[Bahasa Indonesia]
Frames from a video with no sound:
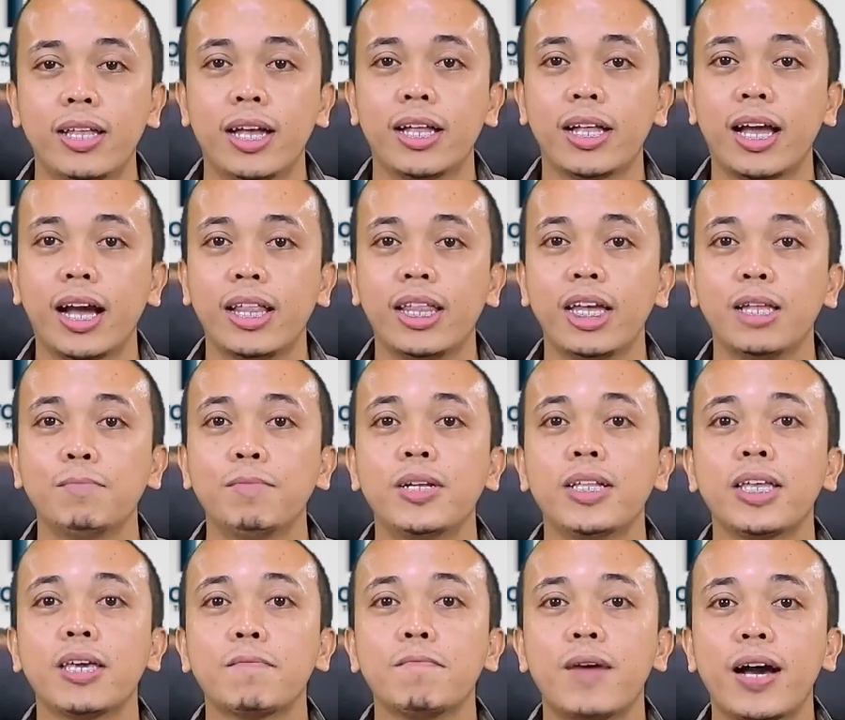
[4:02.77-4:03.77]
dan kalian
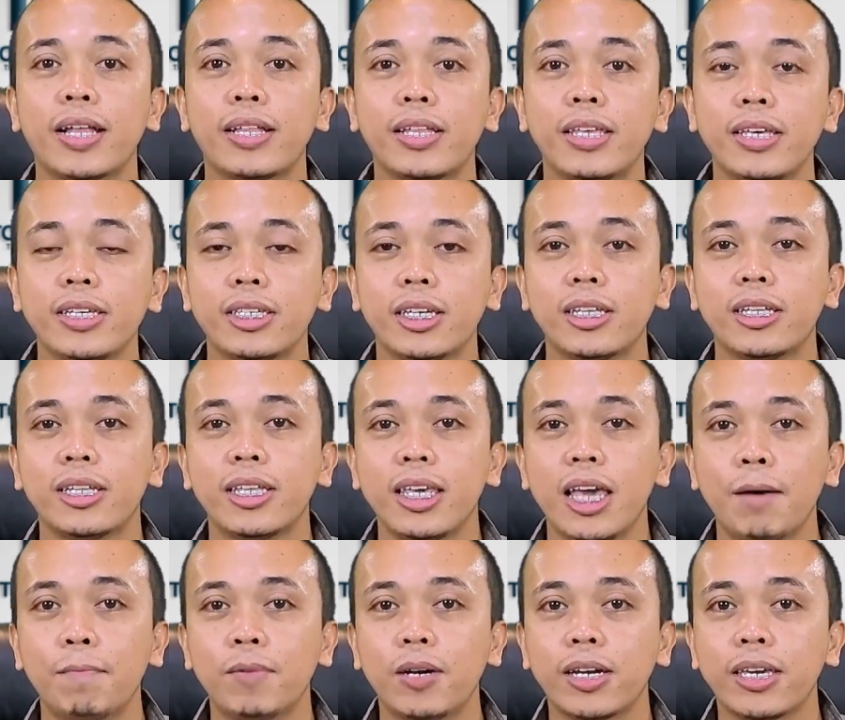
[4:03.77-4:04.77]
menikmati
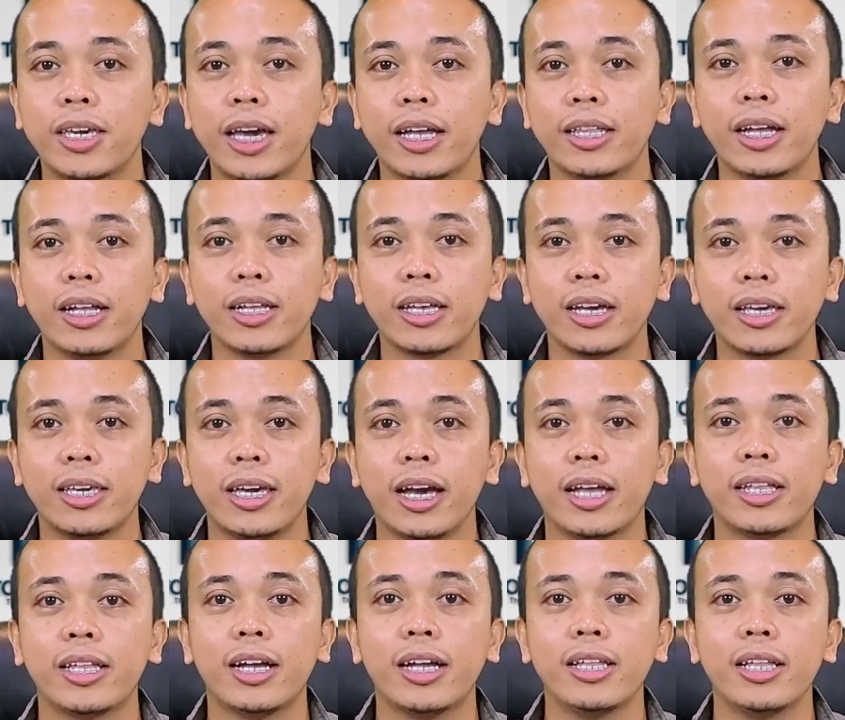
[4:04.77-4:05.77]
setiap
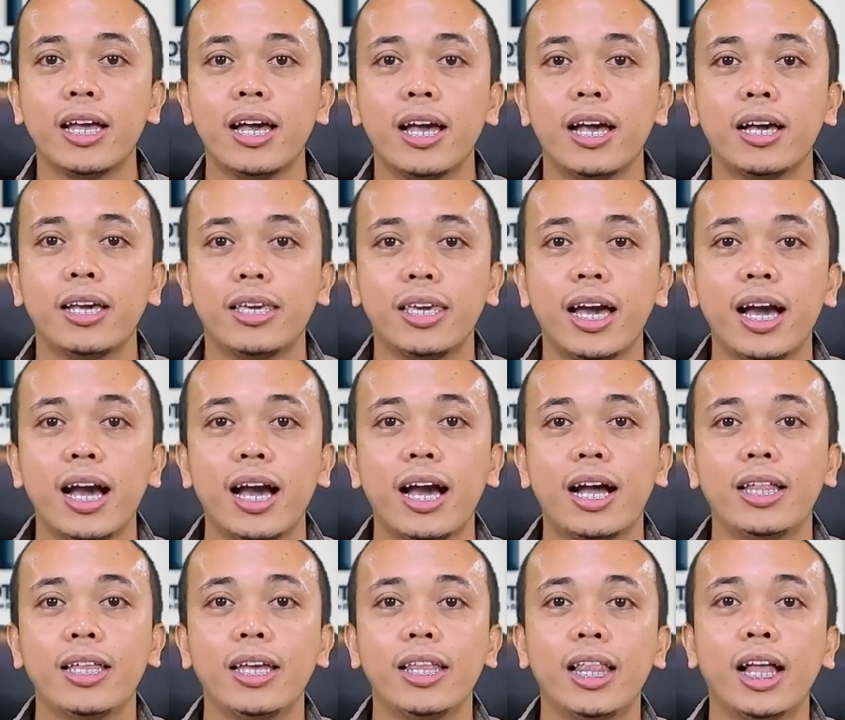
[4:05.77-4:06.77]
kegiatan-kegiatan yang
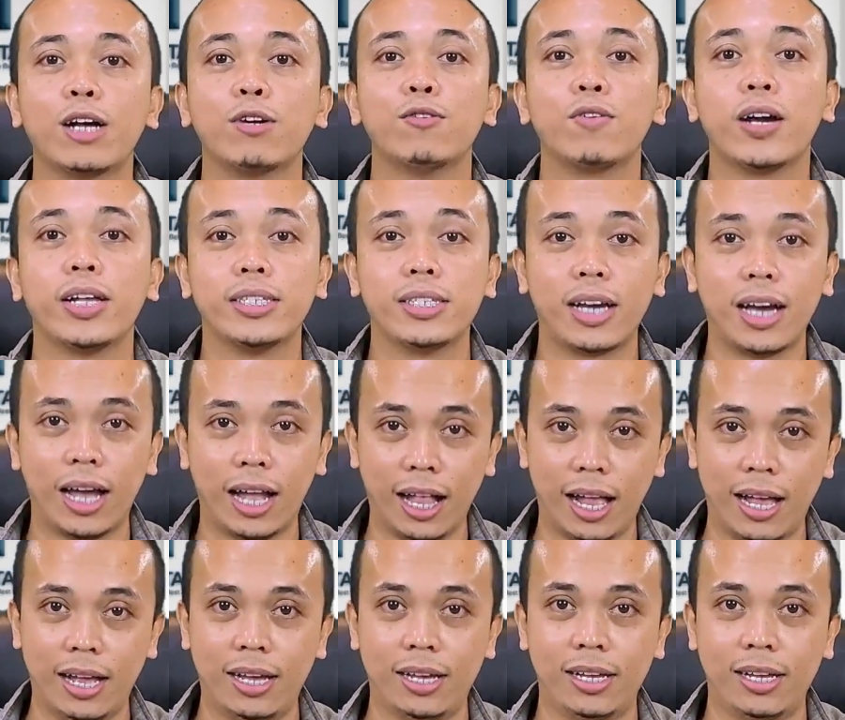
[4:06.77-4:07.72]
kalian lakukan sekarang.